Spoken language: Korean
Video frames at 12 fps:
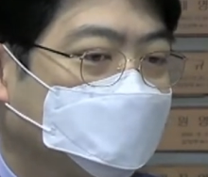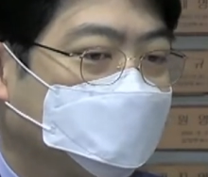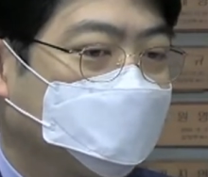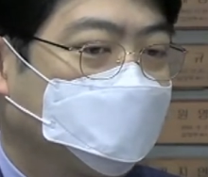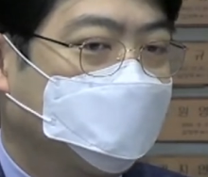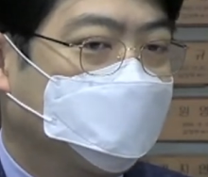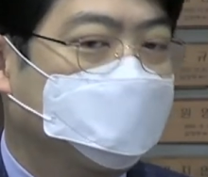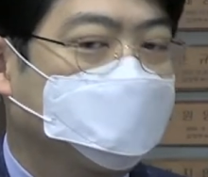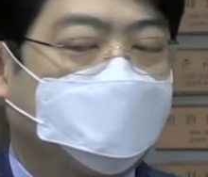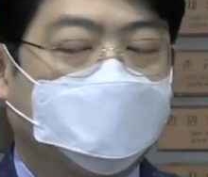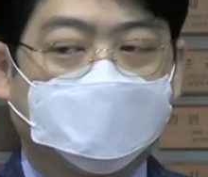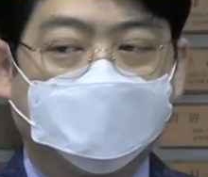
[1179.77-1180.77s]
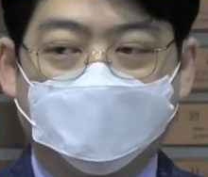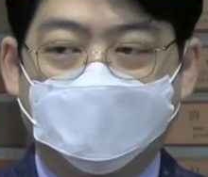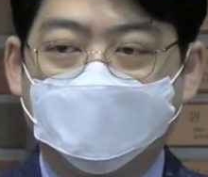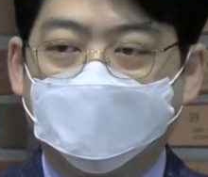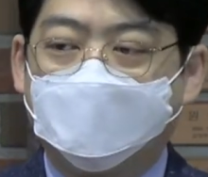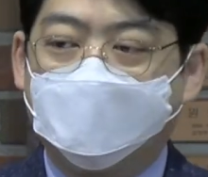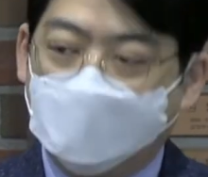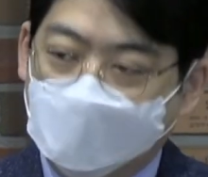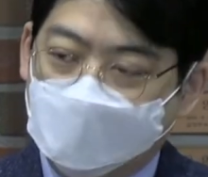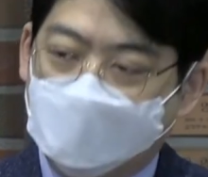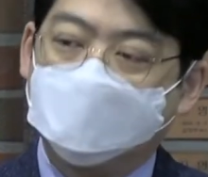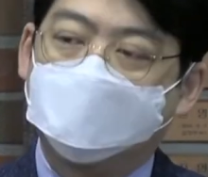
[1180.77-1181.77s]
그분께서
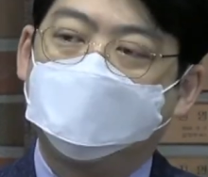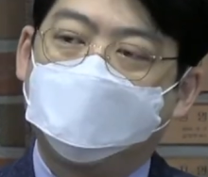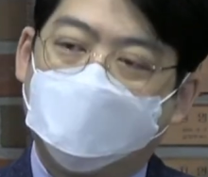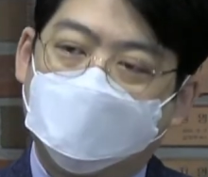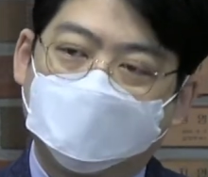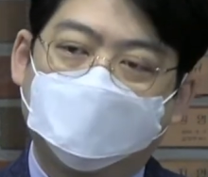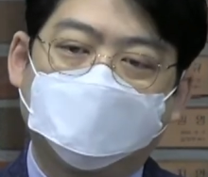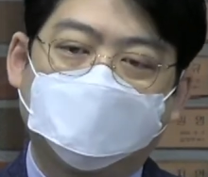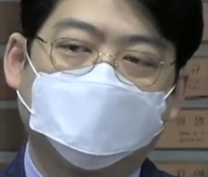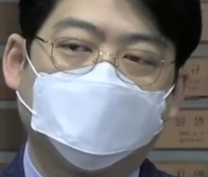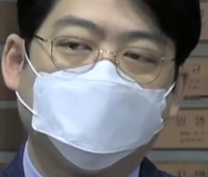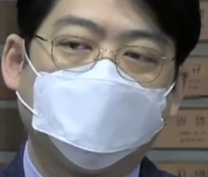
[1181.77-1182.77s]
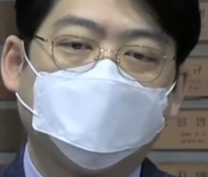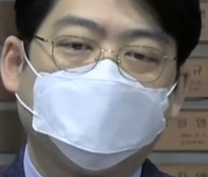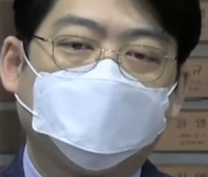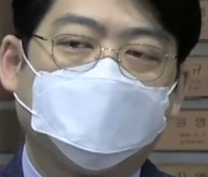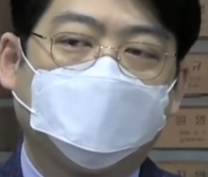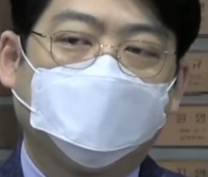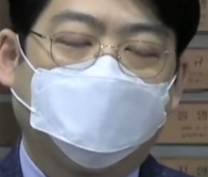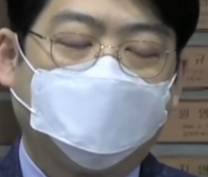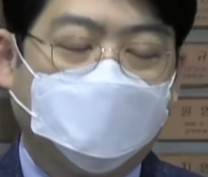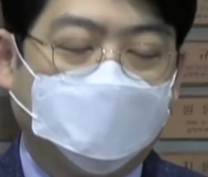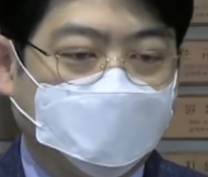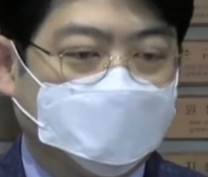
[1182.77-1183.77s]
허락하시면 하는 것이고
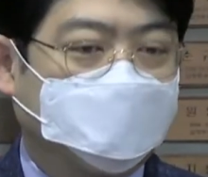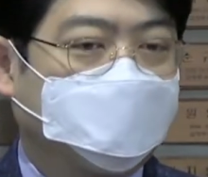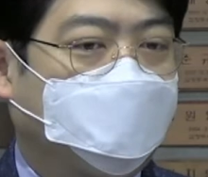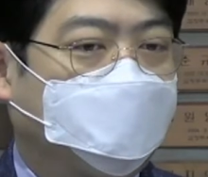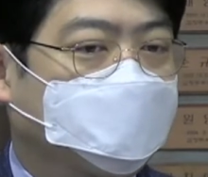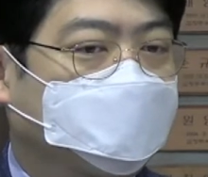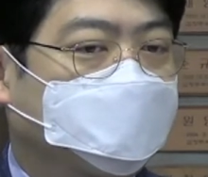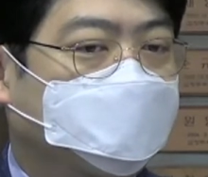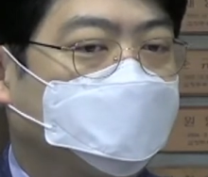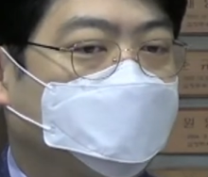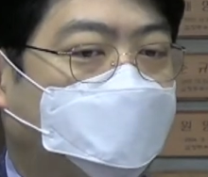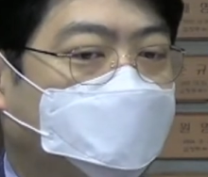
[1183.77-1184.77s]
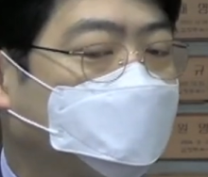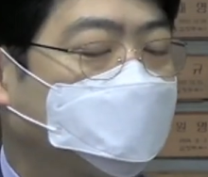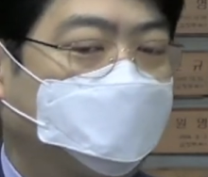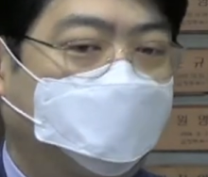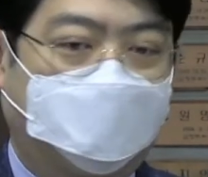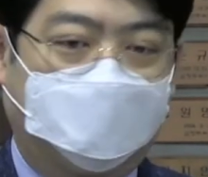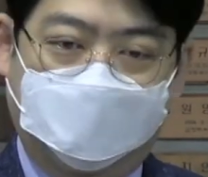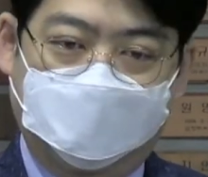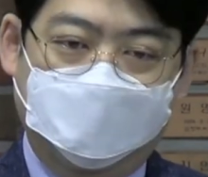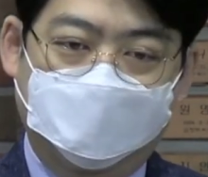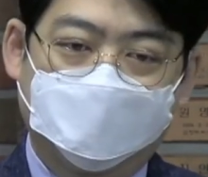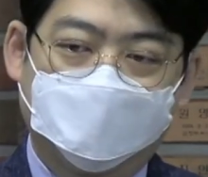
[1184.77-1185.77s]
허락하지 않으시면 안 하는 거예요.
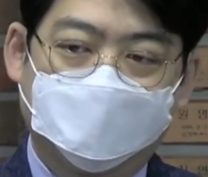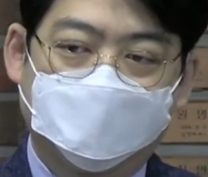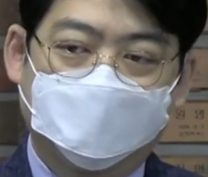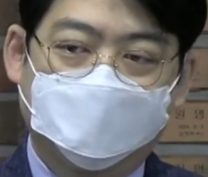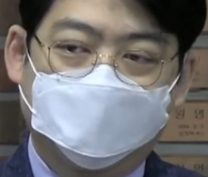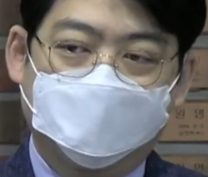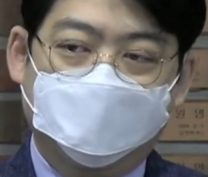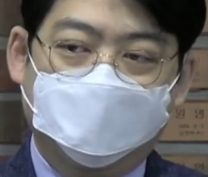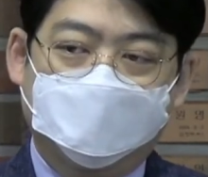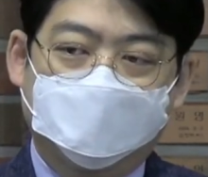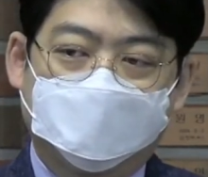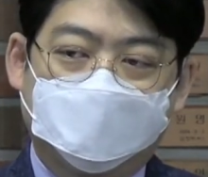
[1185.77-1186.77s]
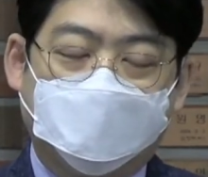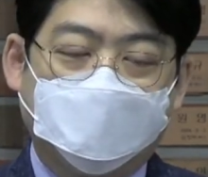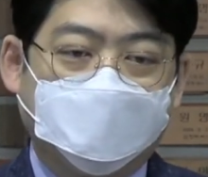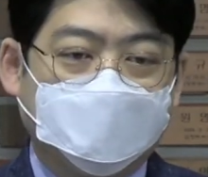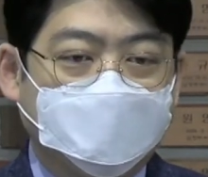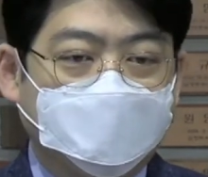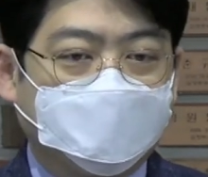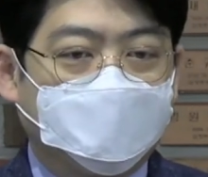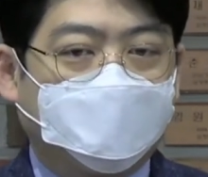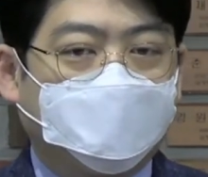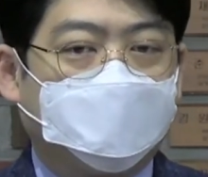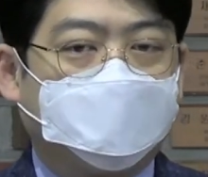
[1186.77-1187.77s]
자기가 일주일
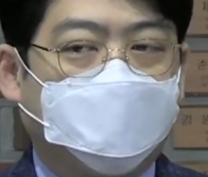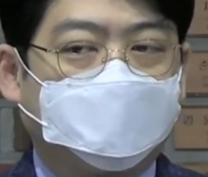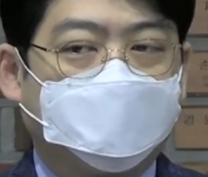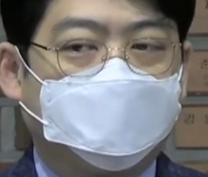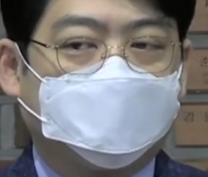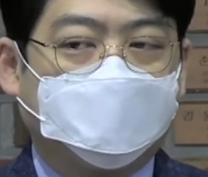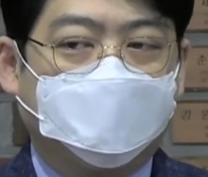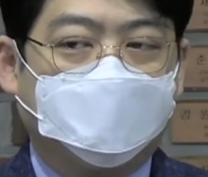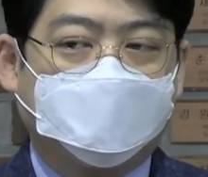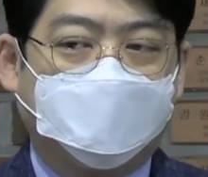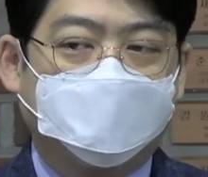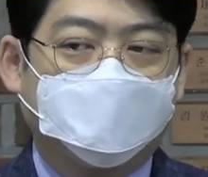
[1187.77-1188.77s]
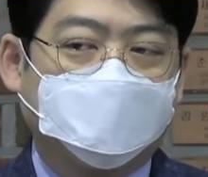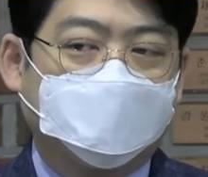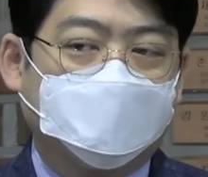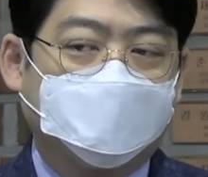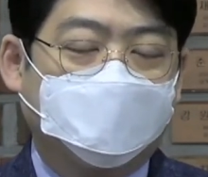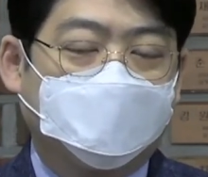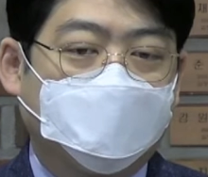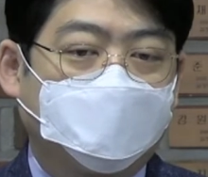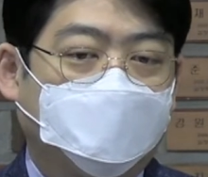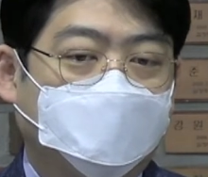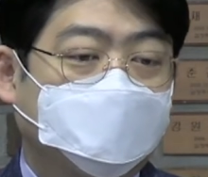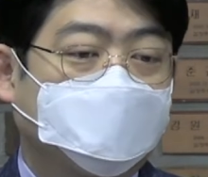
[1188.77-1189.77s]
동안 밥도 먹지 않고 잠도 자지 않고
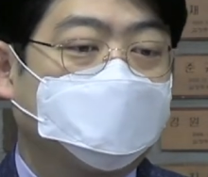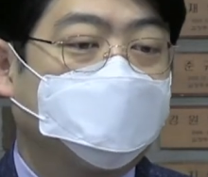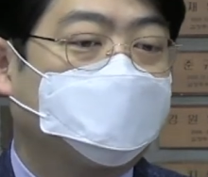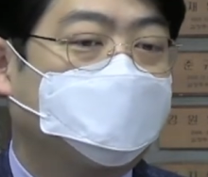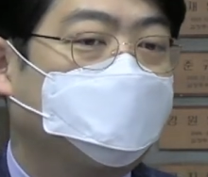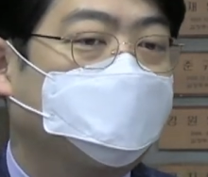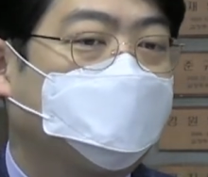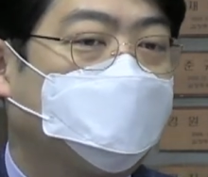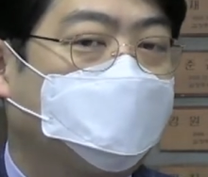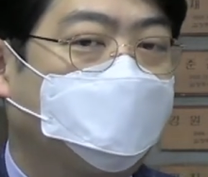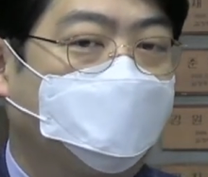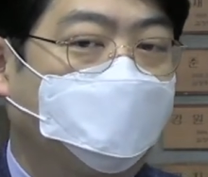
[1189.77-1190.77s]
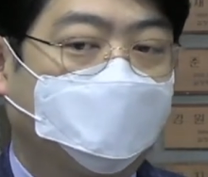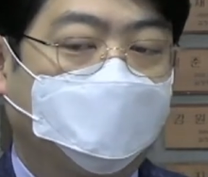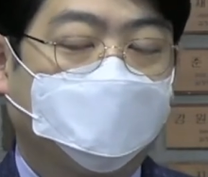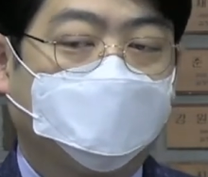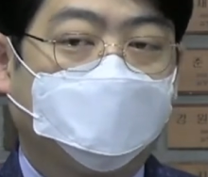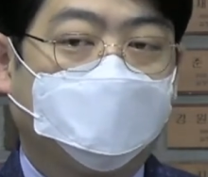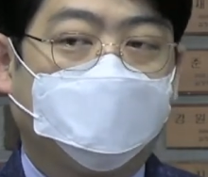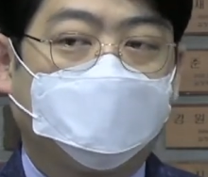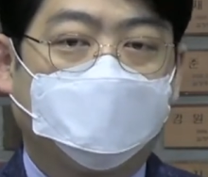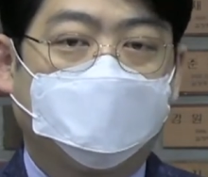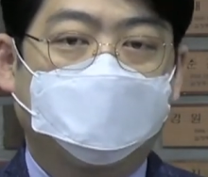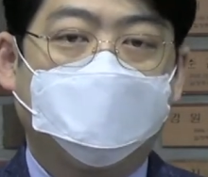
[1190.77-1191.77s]
기도했음에도 불구하고
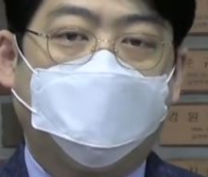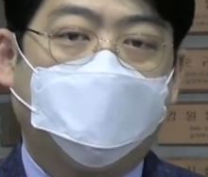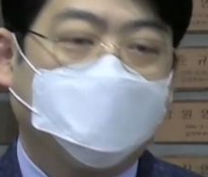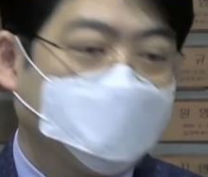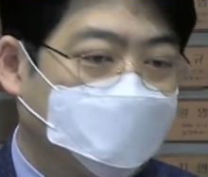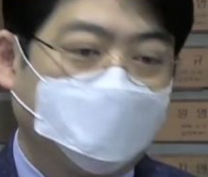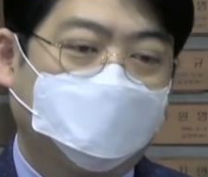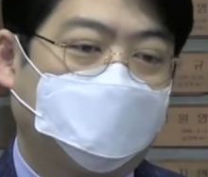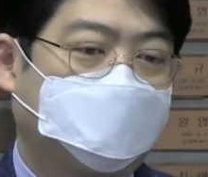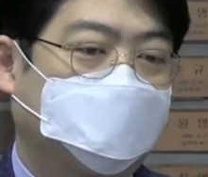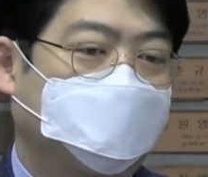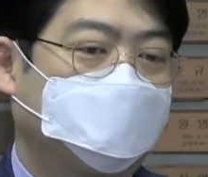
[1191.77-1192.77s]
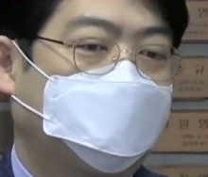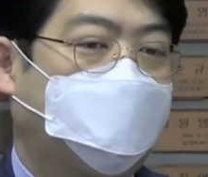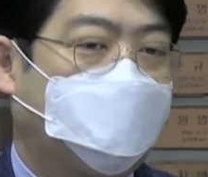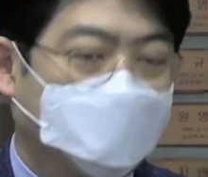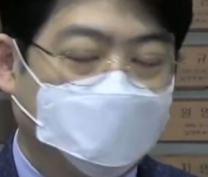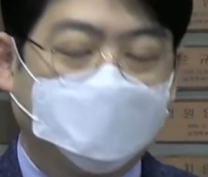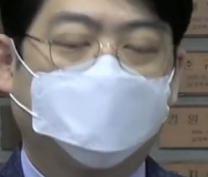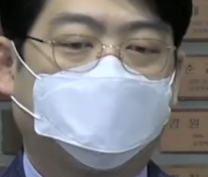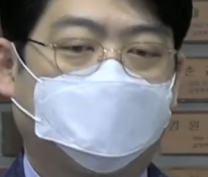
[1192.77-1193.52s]
하나님이 아니라고 하면은 아닌 거예요.